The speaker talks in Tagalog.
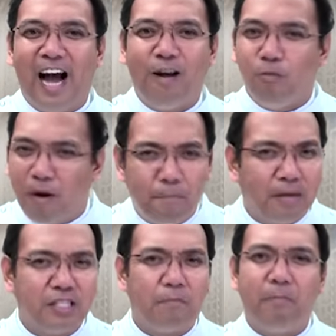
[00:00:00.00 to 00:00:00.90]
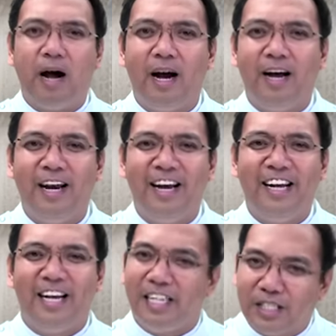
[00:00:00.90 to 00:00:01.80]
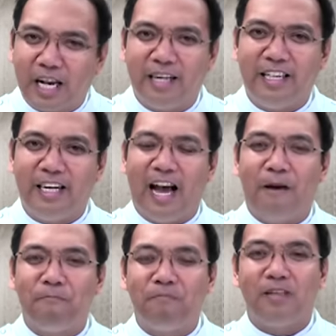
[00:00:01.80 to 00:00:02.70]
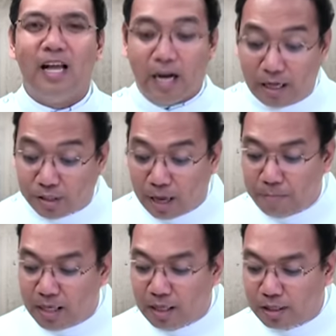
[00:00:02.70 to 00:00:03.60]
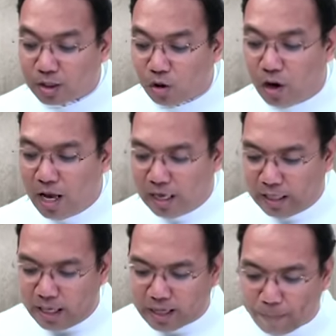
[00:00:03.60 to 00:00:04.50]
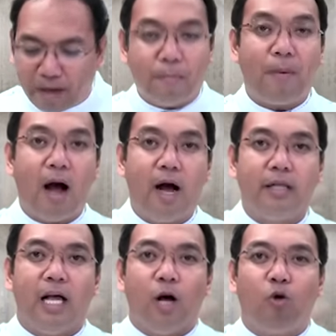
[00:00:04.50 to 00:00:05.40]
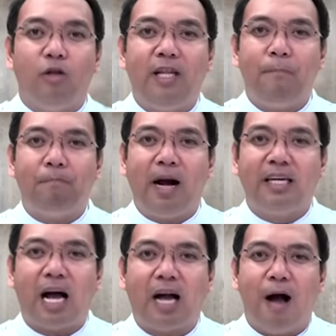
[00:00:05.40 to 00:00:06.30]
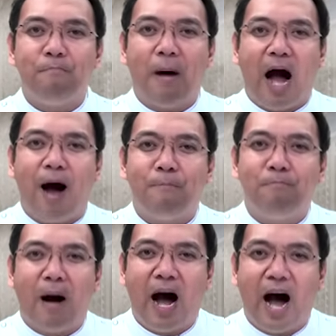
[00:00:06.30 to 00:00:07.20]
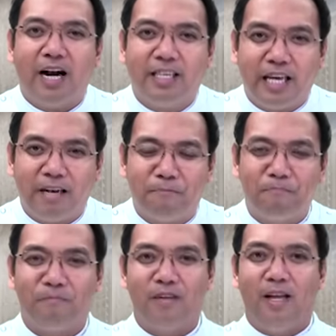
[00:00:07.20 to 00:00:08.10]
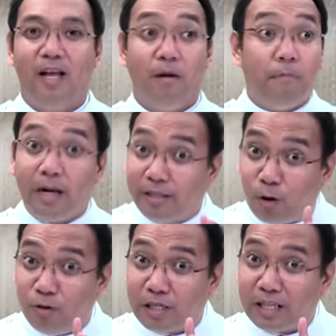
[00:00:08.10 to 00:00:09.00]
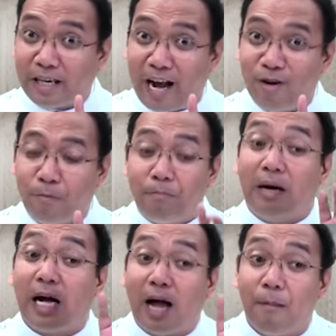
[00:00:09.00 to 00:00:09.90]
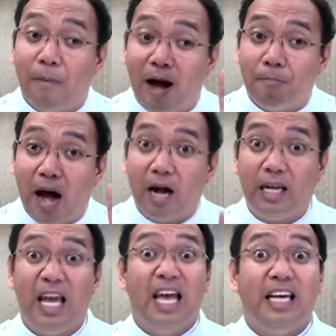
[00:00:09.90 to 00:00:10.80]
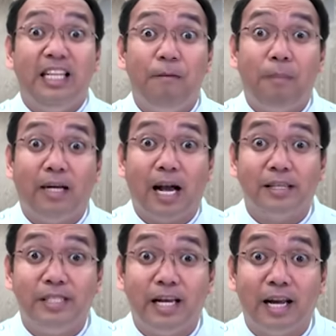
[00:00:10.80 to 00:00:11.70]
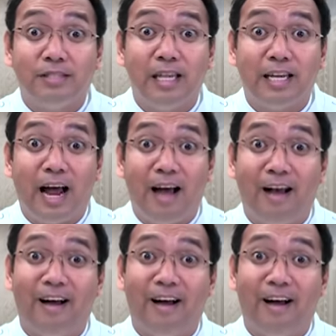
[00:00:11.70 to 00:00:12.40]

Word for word: anumang masama sa kanila. Kaya sabi ni Kristo, hindi kapayapaan, kundi pagkakabahabahagi. Maganda ho sa Tagalog, pagkakabahabahagi, hindi pagkakasira-sira.